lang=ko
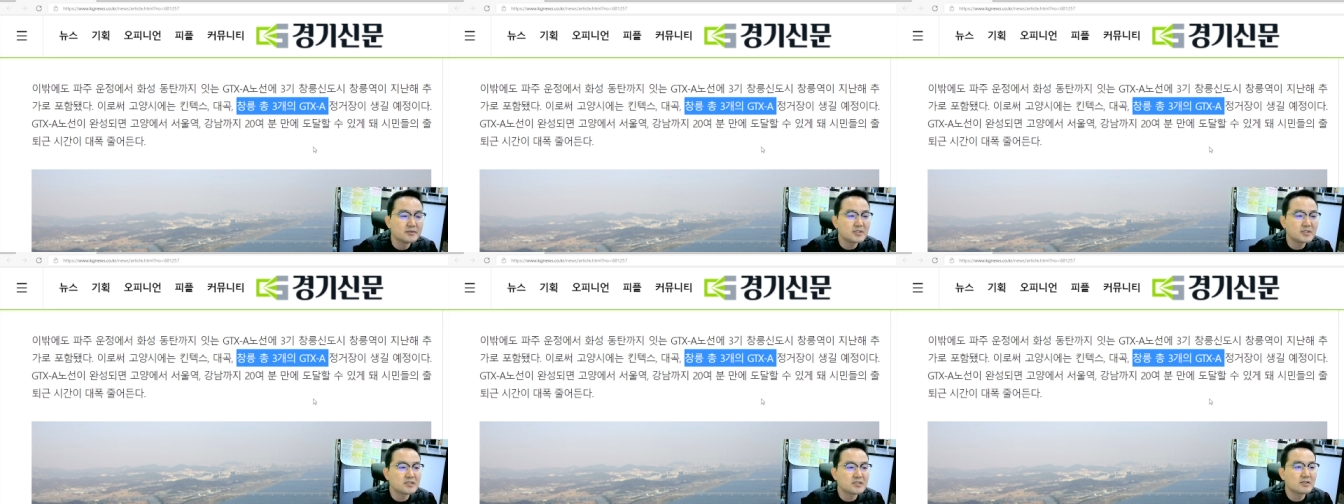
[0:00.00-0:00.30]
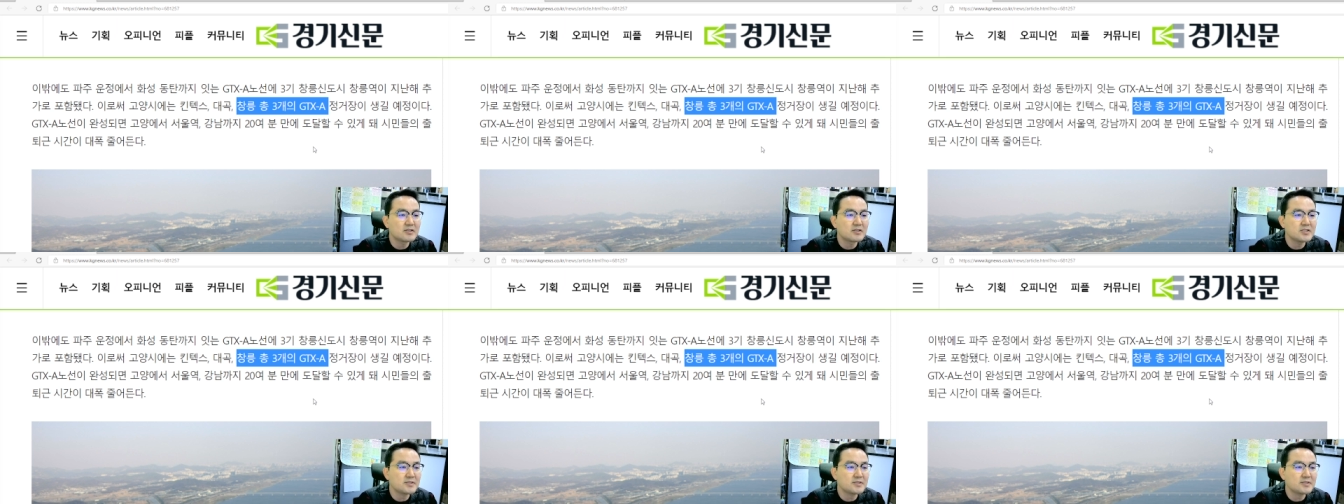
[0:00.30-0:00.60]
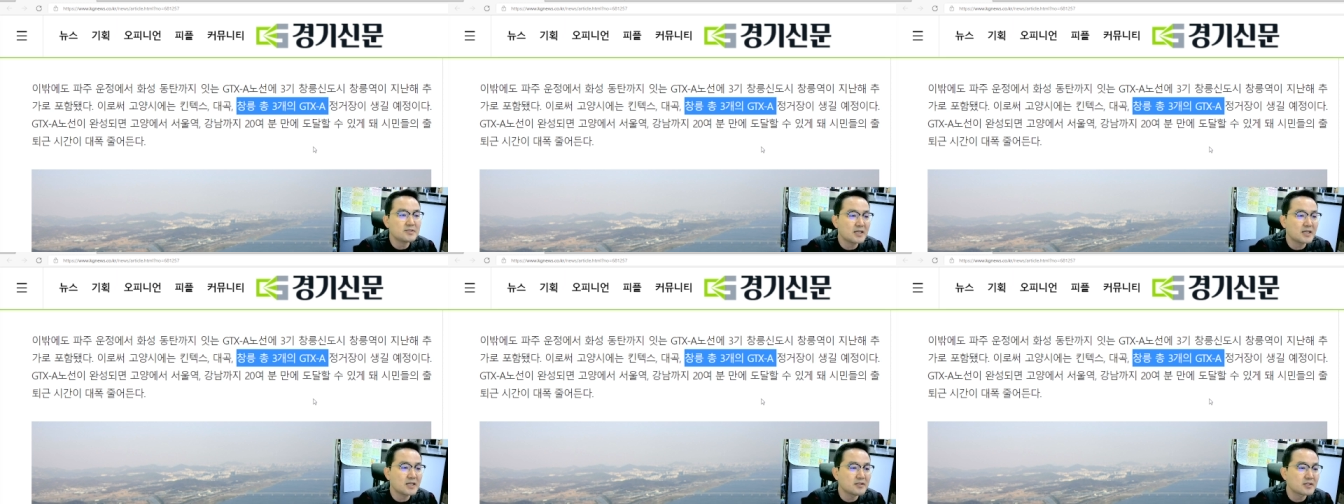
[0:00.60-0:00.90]

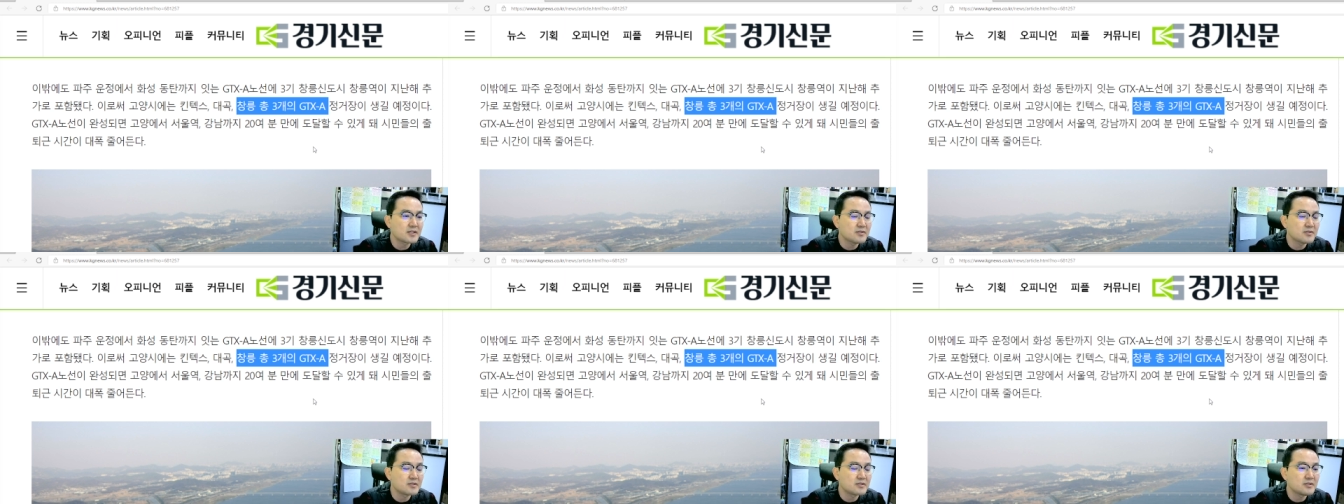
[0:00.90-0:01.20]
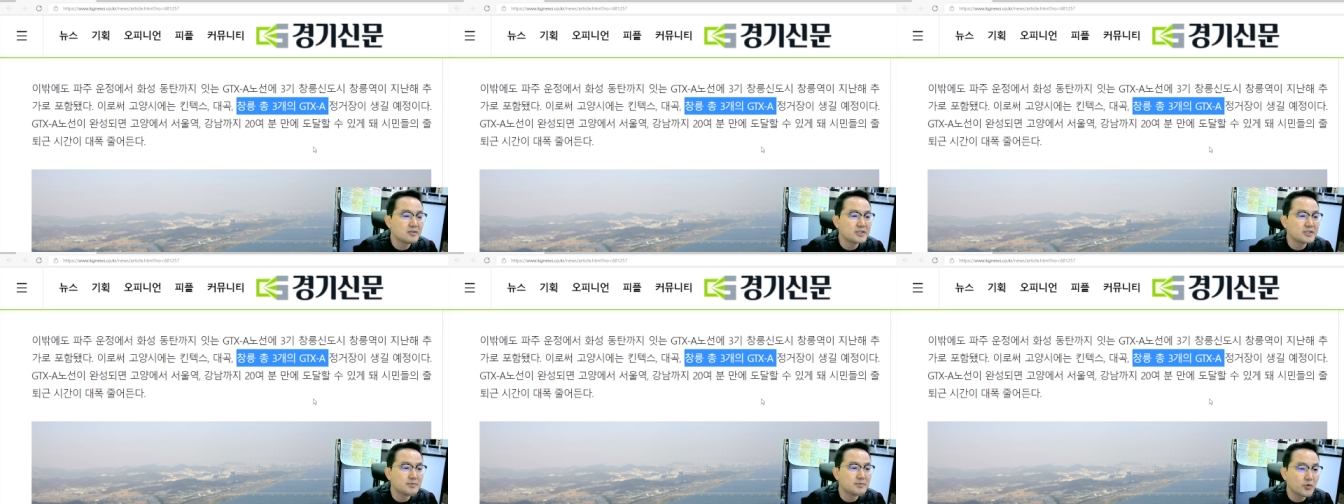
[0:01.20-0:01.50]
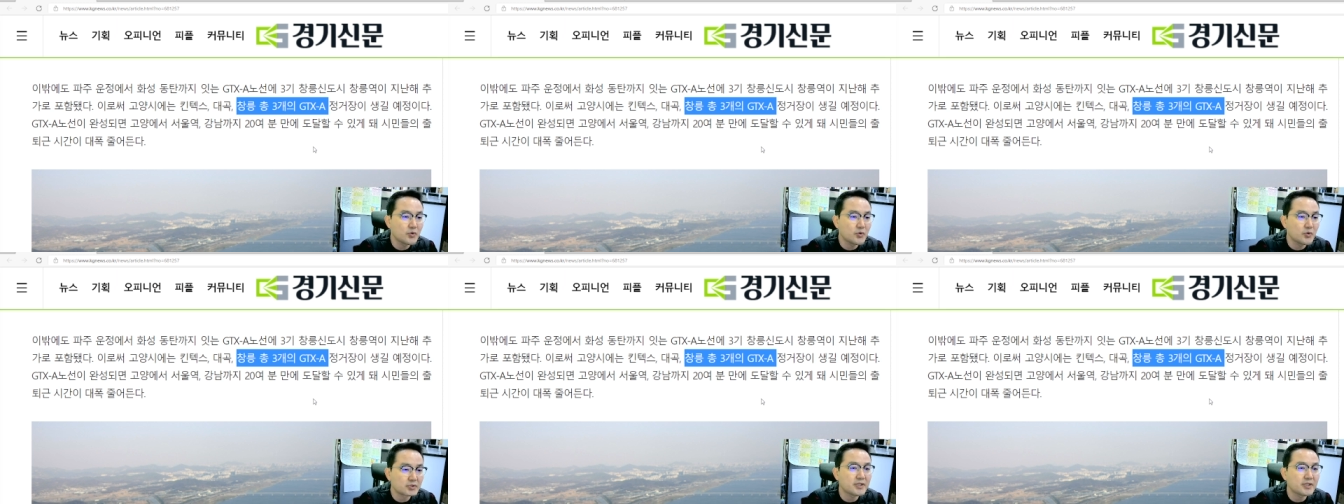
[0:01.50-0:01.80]
2024년에서
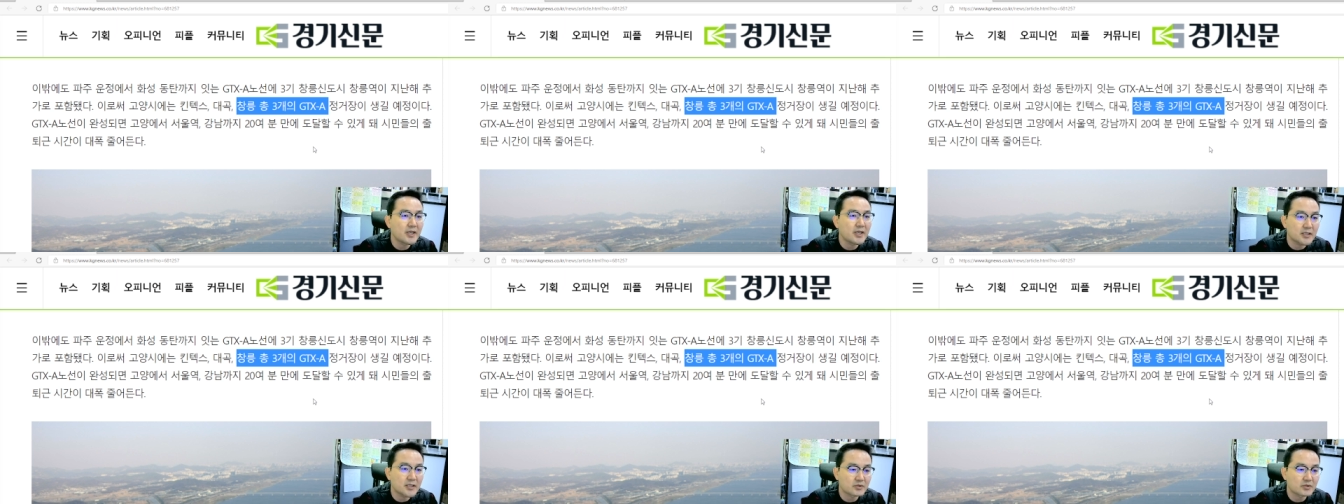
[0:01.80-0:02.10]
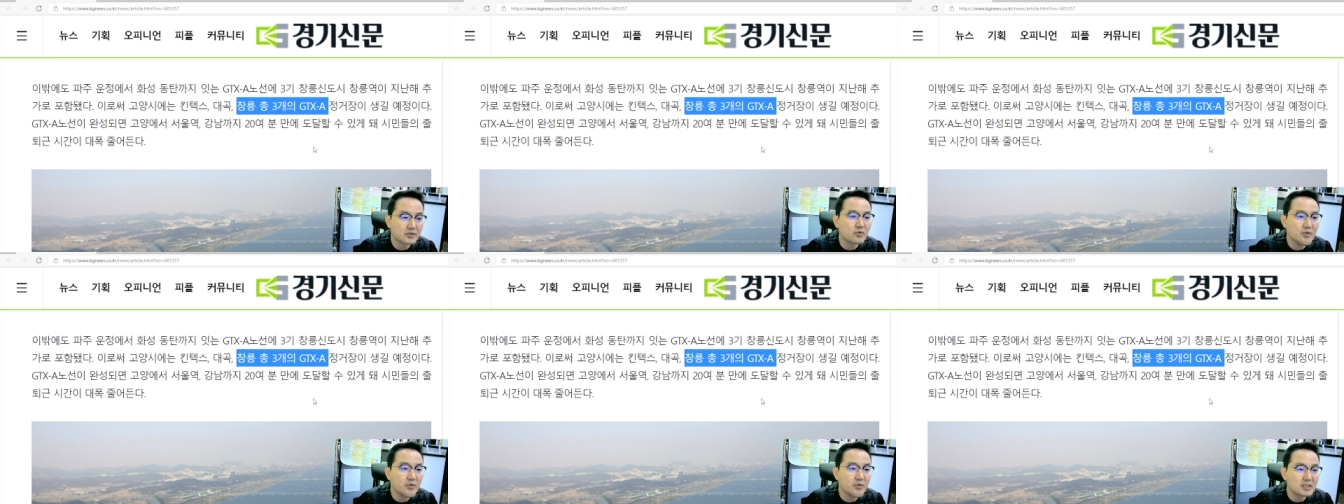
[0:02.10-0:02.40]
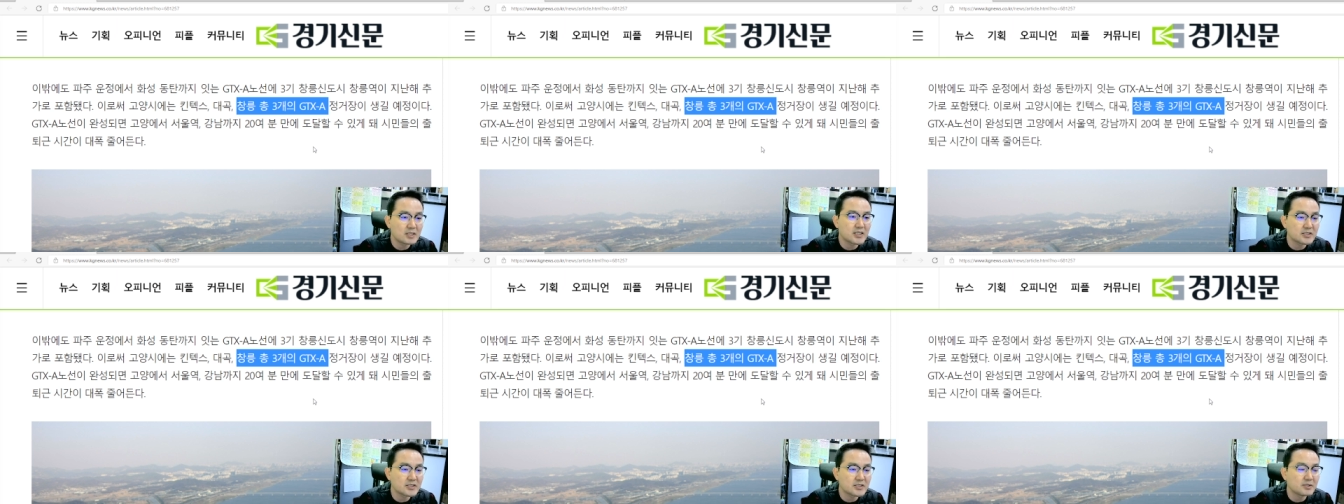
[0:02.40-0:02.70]
2025년에 개통을 할
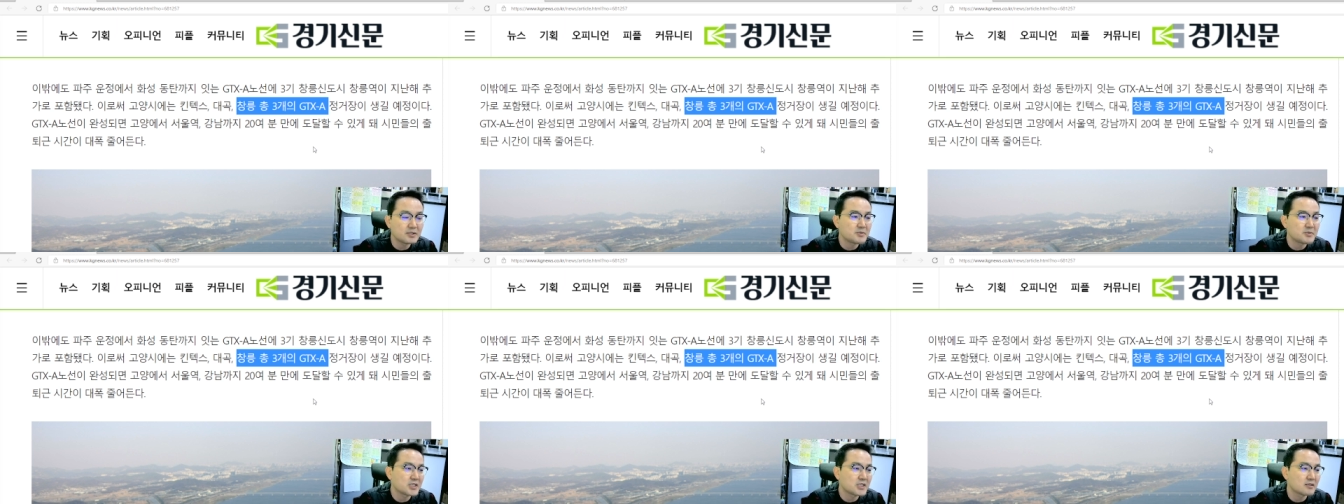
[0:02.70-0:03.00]
예정입니다.